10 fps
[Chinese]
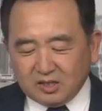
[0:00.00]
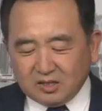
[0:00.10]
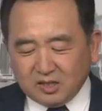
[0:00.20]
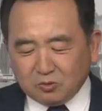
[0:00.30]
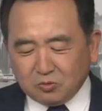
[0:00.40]

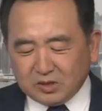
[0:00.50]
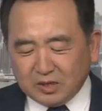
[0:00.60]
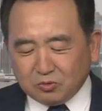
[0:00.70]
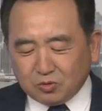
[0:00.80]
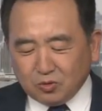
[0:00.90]
形容这
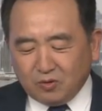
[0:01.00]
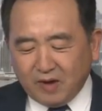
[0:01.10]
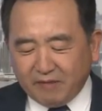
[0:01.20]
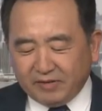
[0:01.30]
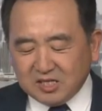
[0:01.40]
种做
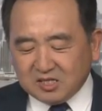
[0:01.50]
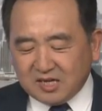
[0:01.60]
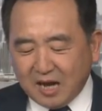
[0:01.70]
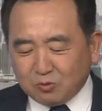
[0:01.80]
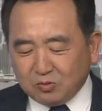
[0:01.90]
法为十
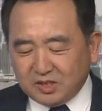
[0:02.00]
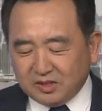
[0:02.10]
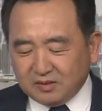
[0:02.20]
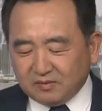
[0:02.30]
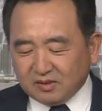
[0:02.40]
大酷
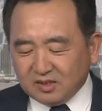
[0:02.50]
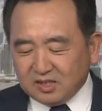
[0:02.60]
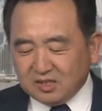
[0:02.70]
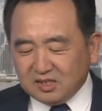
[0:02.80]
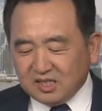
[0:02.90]
刑，
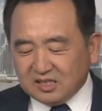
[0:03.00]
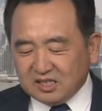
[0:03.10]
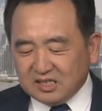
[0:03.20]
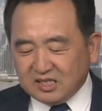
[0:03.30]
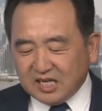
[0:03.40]
情节
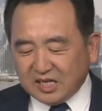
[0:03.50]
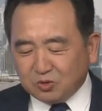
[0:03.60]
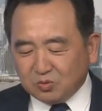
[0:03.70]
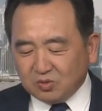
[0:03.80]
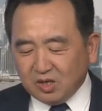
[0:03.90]
极其严
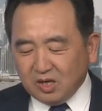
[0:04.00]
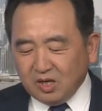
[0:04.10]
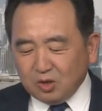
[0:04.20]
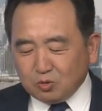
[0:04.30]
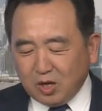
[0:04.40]
重。
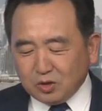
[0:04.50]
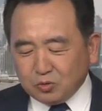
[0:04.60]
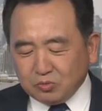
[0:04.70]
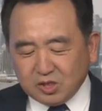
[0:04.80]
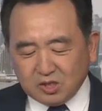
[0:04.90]
转
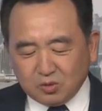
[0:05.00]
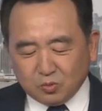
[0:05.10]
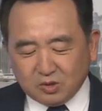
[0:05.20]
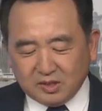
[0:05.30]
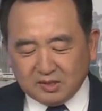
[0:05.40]
述事
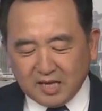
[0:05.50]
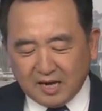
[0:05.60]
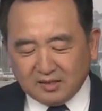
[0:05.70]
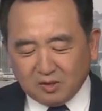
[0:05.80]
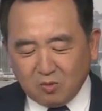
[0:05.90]
主及家
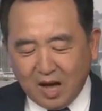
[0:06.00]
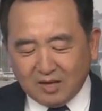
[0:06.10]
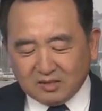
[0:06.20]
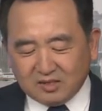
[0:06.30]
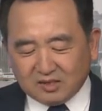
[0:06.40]
人的话，
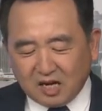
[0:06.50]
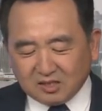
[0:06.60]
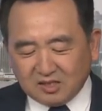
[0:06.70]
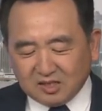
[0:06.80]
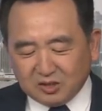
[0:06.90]
指当
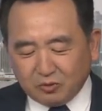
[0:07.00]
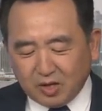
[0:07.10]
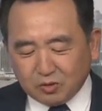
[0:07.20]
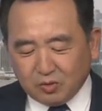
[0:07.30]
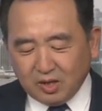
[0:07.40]
时的警
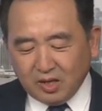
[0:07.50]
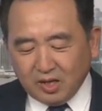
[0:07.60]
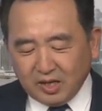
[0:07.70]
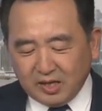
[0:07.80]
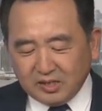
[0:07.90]
员说：“
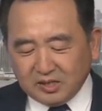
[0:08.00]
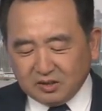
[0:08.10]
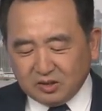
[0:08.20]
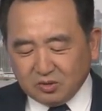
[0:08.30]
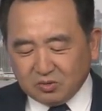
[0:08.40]
黑
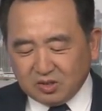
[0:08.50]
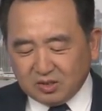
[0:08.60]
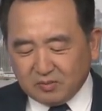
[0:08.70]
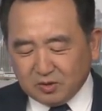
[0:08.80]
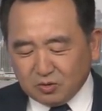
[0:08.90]
警就是
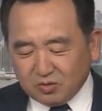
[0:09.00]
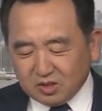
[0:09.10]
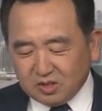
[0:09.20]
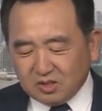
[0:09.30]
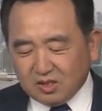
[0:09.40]
这么做
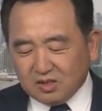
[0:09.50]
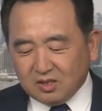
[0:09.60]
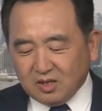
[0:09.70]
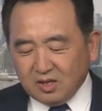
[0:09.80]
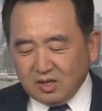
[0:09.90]
事的，
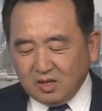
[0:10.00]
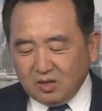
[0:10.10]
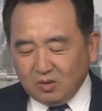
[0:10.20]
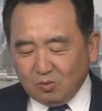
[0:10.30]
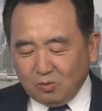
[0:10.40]

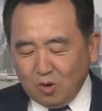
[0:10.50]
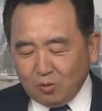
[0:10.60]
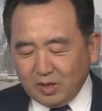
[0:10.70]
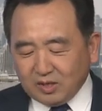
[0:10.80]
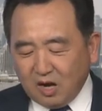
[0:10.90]
我
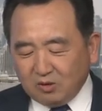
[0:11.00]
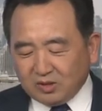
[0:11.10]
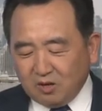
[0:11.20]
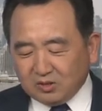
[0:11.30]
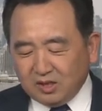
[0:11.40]
会搞
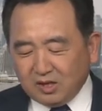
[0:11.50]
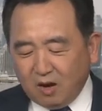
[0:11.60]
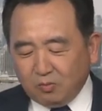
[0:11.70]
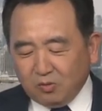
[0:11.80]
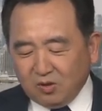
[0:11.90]
掉你
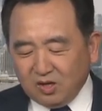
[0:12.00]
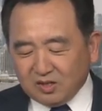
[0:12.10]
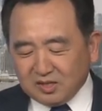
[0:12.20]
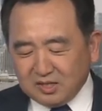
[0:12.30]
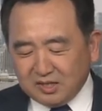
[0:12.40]
老婆
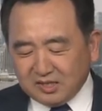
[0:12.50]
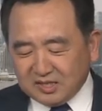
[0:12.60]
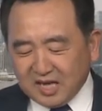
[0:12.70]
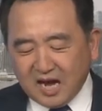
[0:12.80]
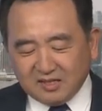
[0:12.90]
跟你的
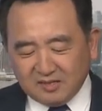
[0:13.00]
家